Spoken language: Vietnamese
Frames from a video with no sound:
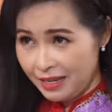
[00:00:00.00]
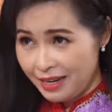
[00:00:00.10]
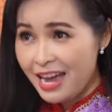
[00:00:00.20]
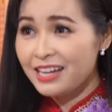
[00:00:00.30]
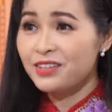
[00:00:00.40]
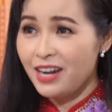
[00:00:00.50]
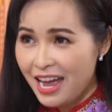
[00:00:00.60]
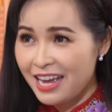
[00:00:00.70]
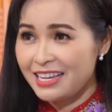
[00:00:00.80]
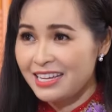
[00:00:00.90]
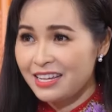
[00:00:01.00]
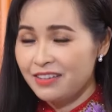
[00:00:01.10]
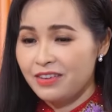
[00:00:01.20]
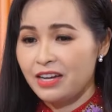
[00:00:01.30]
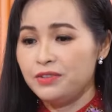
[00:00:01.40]
phải gác nó lại
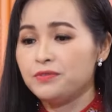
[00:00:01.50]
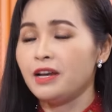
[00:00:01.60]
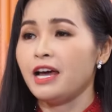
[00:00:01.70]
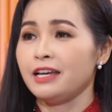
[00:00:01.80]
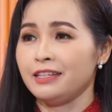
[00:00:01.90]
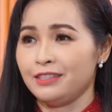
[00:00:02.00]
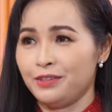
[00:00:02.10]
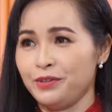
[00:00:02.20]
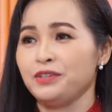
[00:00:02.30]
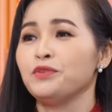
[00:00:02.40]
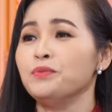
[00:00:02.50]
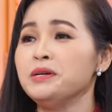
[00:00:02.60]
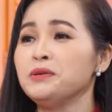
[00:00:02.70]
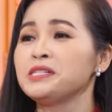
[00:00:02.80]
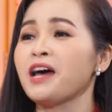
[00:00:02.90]
và nhung lại thôi ủ
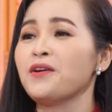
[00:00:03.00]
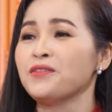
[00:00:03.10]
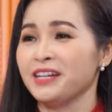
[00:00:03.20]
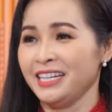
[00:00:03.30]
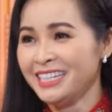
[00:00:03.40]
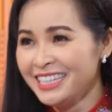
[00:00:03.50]
mưu sau vậy